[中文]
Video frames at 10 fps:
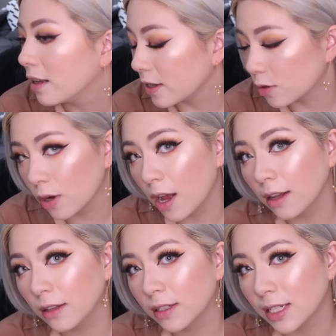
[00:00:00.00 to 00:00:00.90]
眼
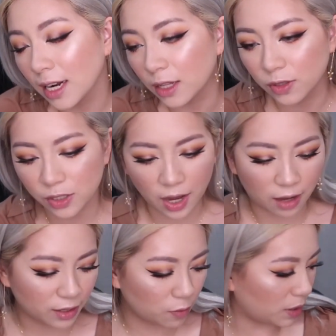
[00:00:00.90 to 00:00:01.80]
妆其他东西都
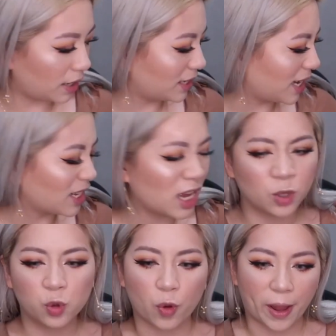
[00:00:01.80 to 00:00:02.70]
好，那我们来上
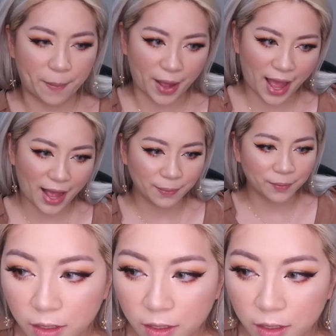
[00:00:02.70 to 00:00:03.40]
嘴巴。